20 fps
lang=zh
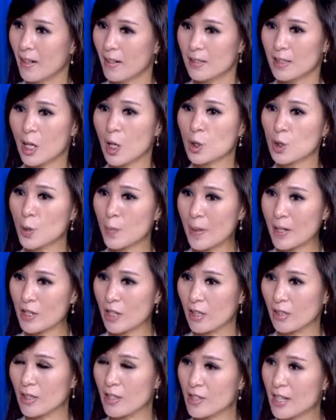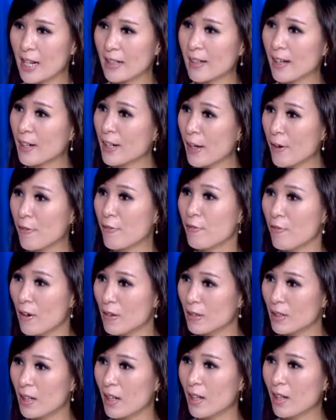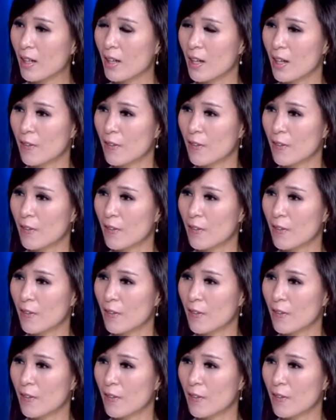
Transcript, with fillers: 然后就把整个沙滩给封了，